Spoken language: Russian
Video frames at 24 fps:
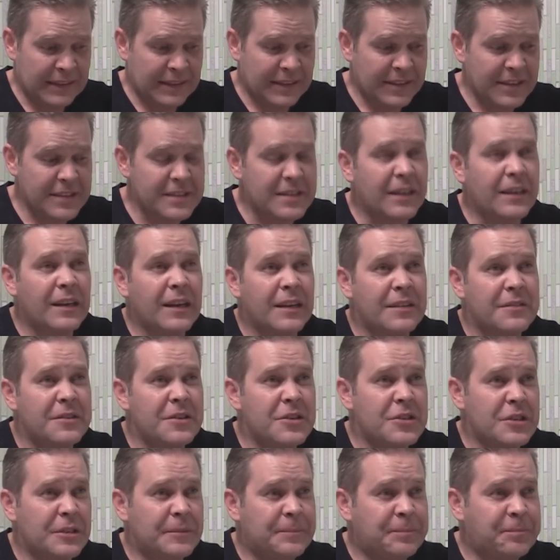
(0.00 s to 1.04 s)
есть такая
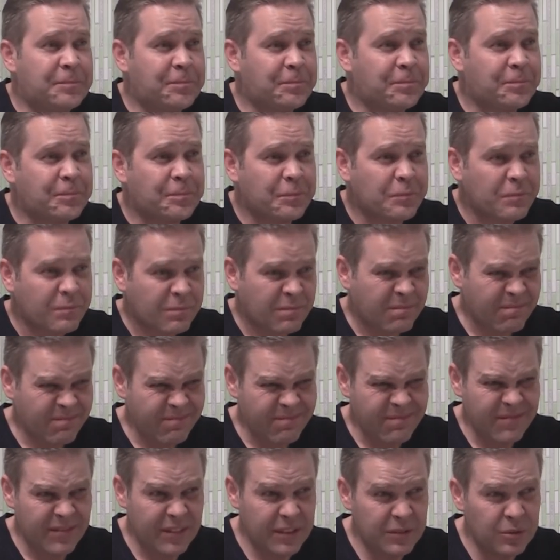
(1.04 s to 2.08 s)
вещь,
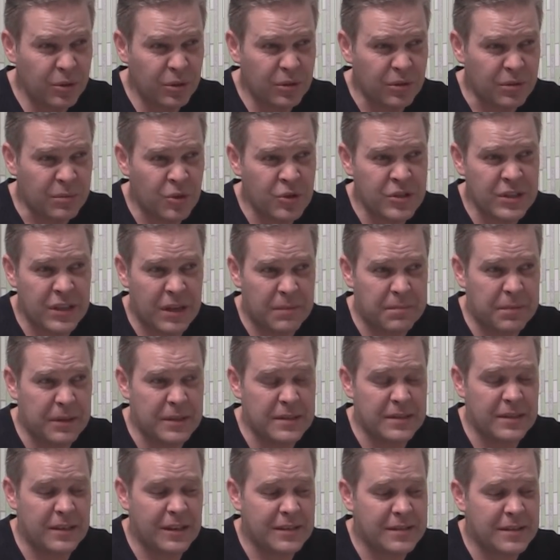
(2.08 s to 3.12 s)
водку можно
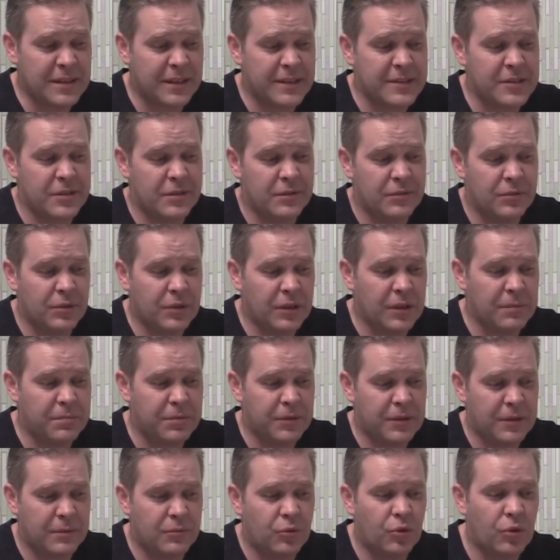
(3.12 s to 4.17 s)
определять, качество водки,
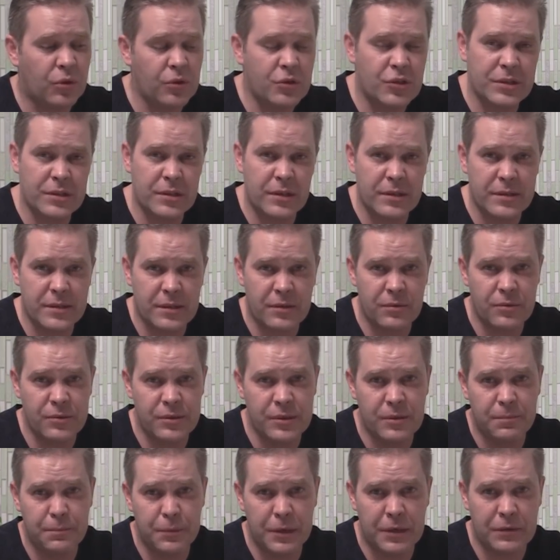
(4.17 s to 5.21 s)
потому хочется ли
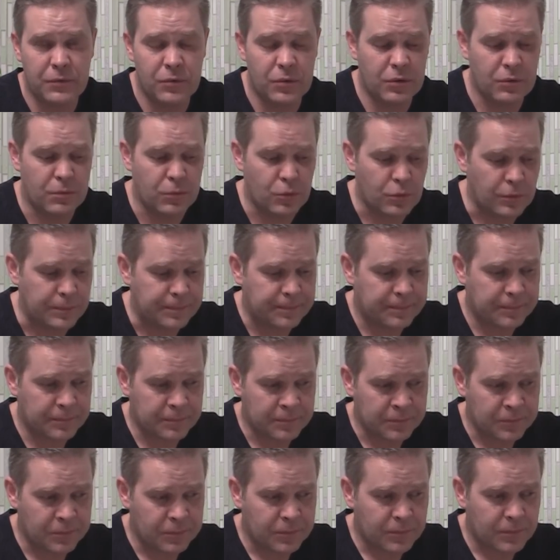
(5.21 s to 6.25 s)
закусить первую рюмку.
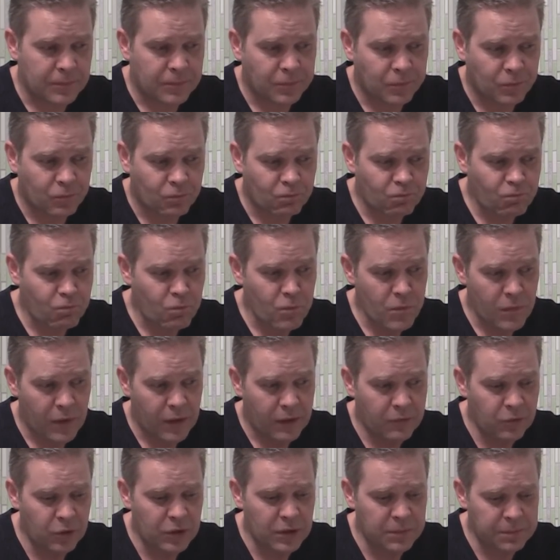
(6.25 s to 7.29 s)

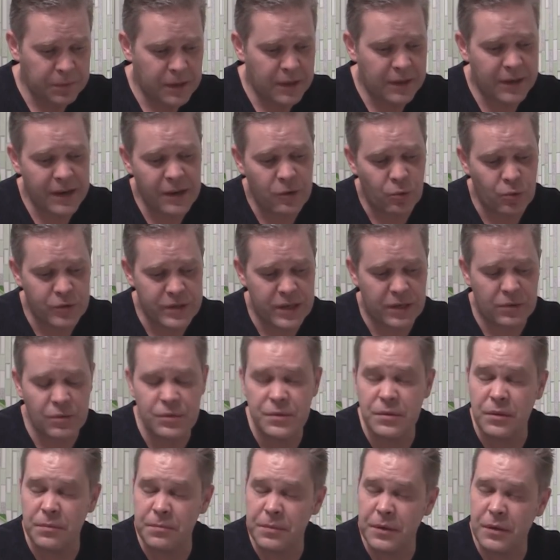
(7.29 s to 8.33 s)
Вот, например, рейку
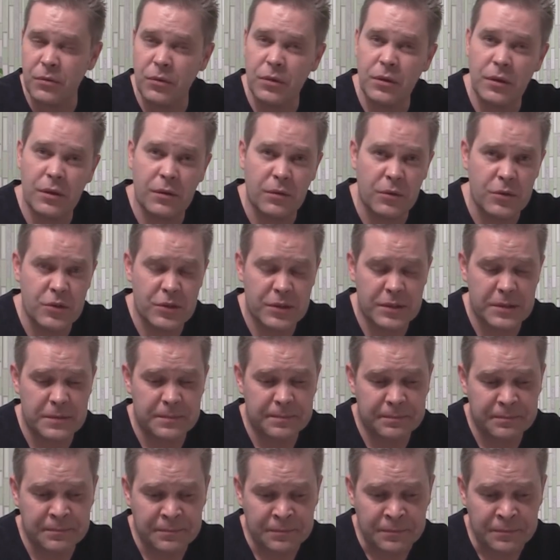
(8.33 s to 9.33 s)
закусывать первую не хочется.